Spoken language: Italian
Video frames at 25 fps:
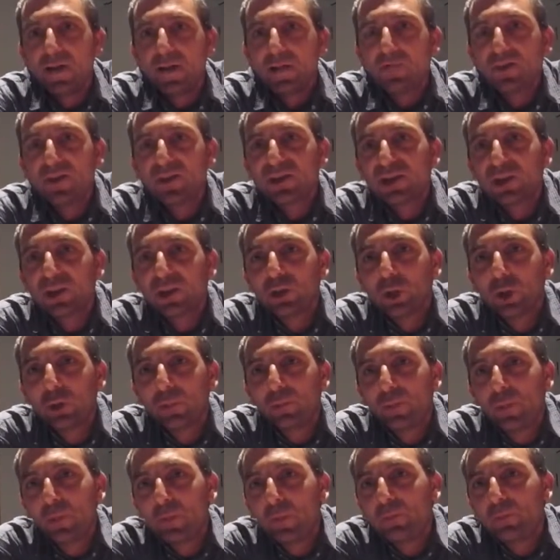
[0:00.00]

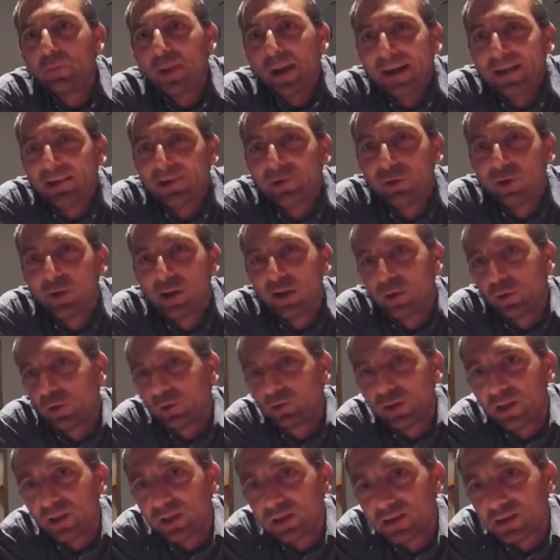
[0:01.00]
Facendo, pompando le
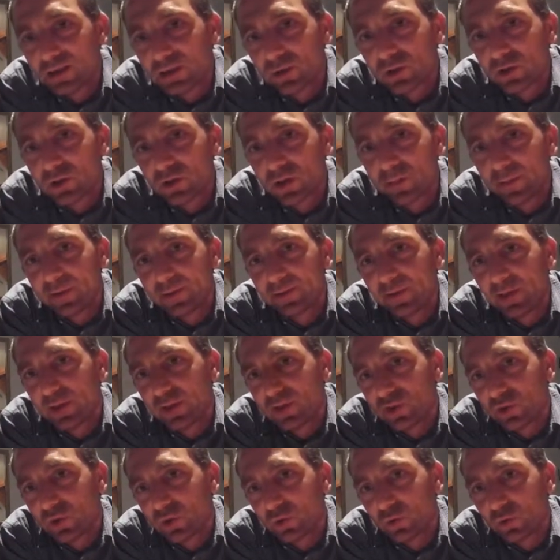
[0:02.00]
notizie, logicamente,
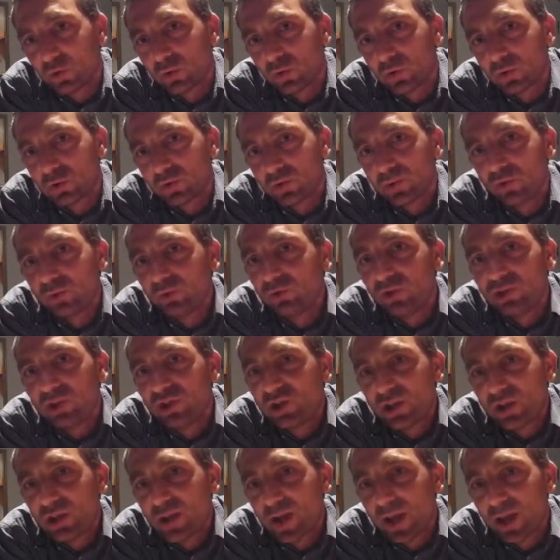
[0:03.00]
del giorno, non
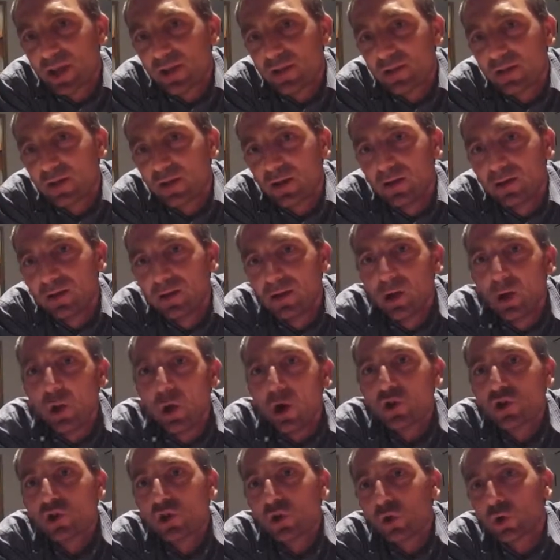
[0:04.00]
dici niente.
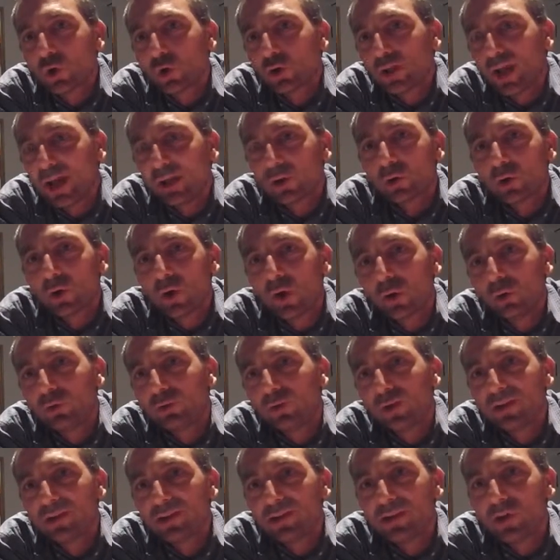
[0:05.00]
Oggi ho notato una
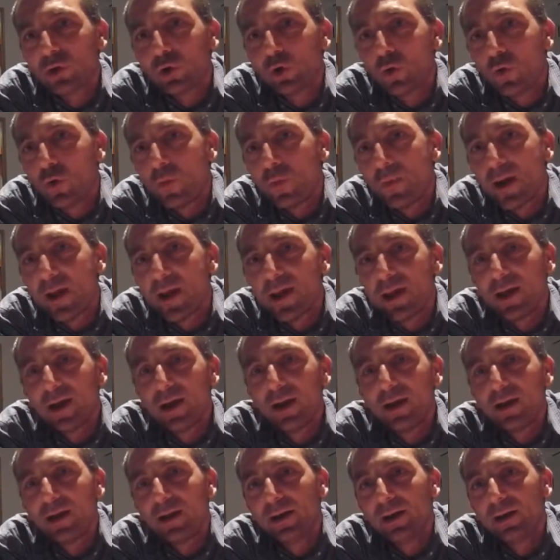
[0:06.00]
notizia di come
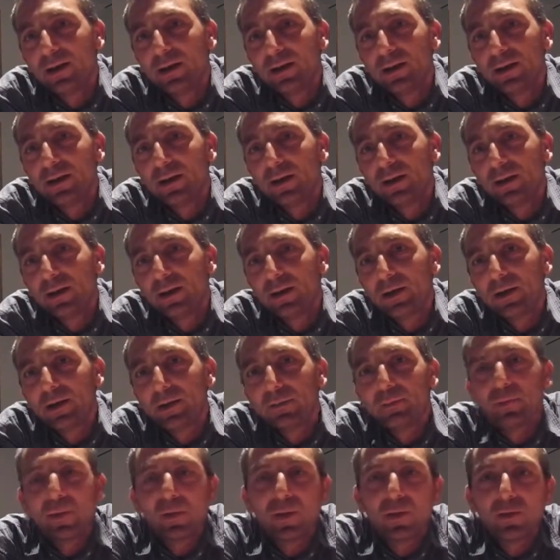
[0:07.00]

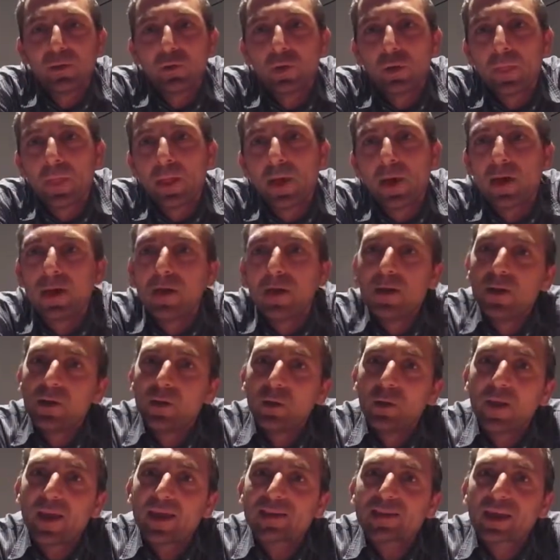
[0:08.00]
eh, per non,
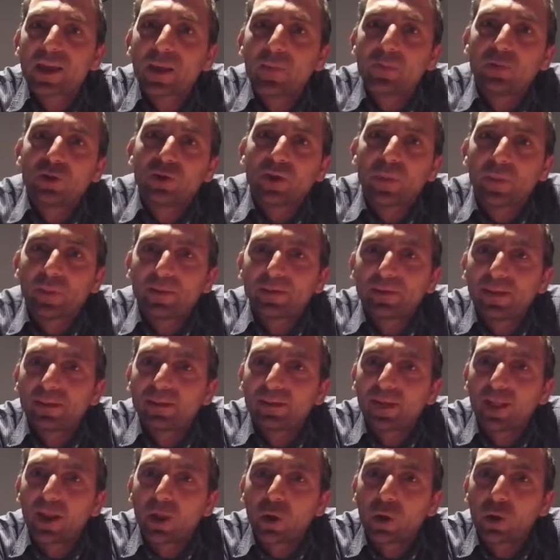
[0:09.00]
non essere più
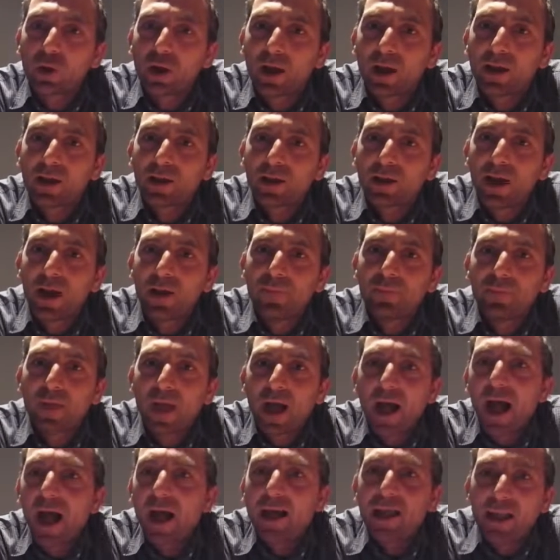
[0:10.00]
dipendente dalla cocaina.
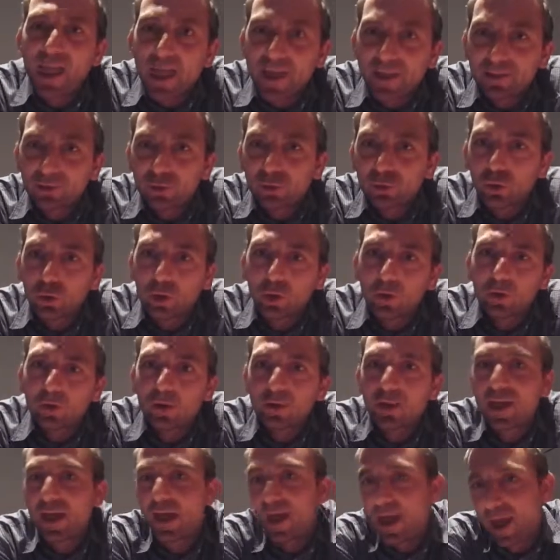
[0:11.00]
Hai letto,
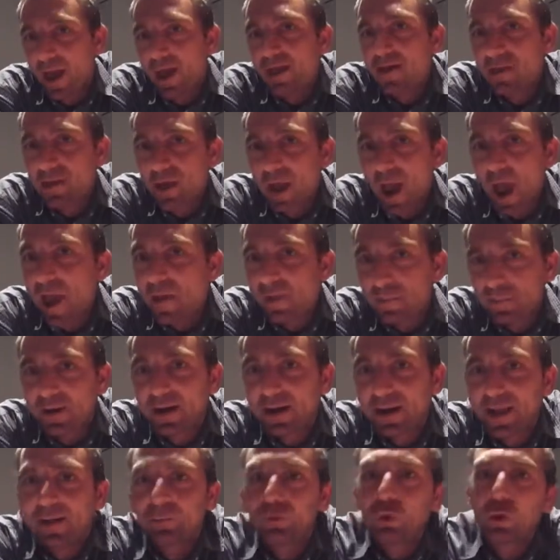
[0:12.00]
e hai, hai,
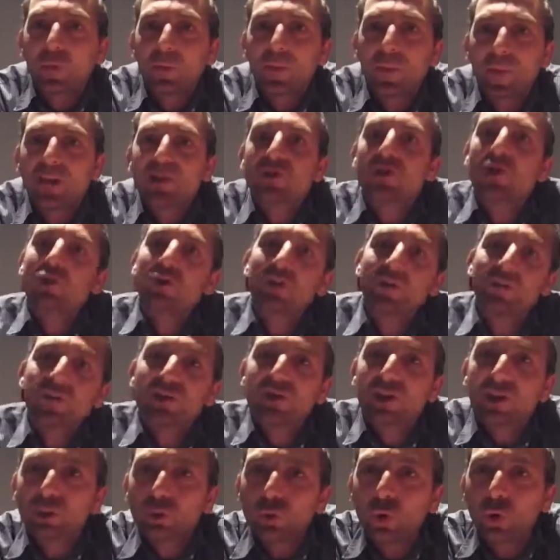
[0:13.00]
parlato come adesso sto
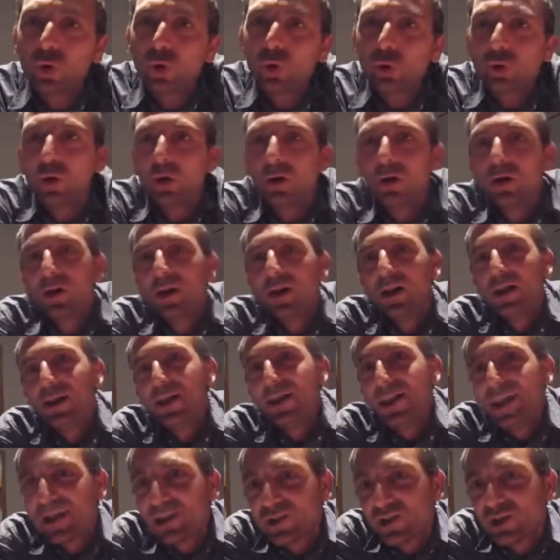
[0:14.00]
facendo io,
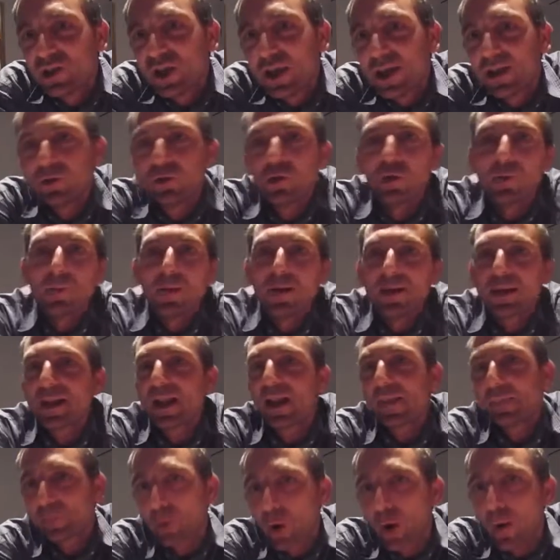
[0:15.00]
leggendo in
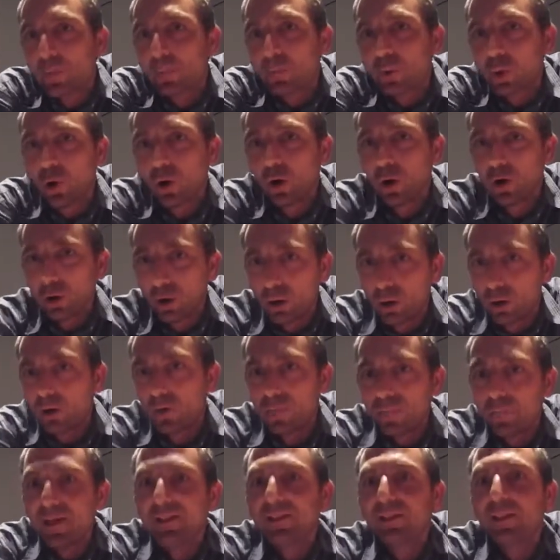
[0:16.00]
maniera proprio
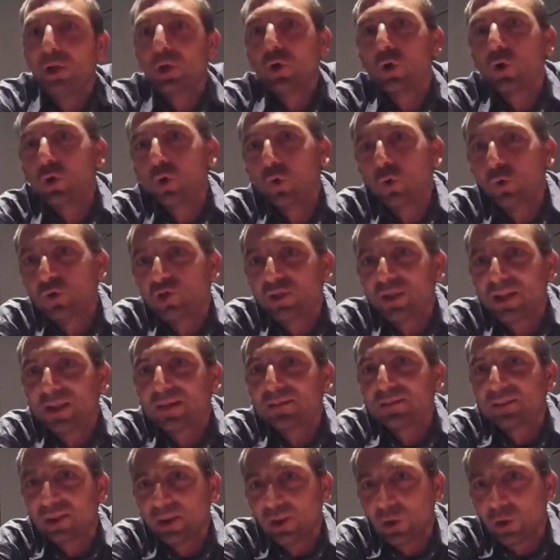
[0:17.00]
oh, meticolosa
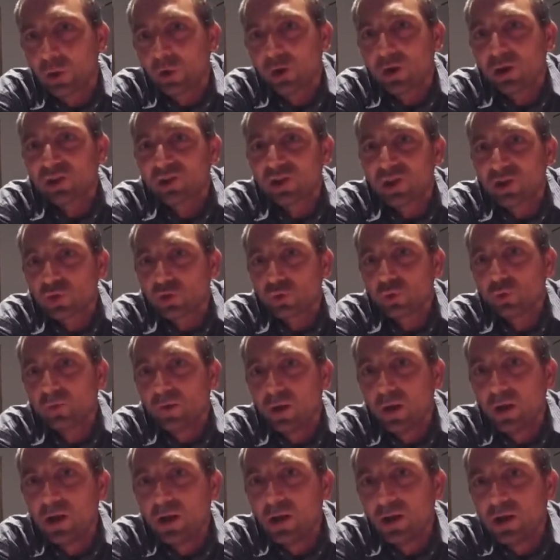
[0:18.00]
l'articolo che c'è
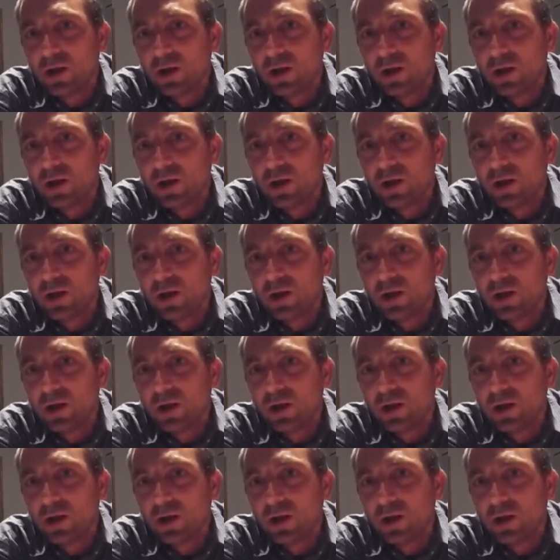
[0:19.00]
sul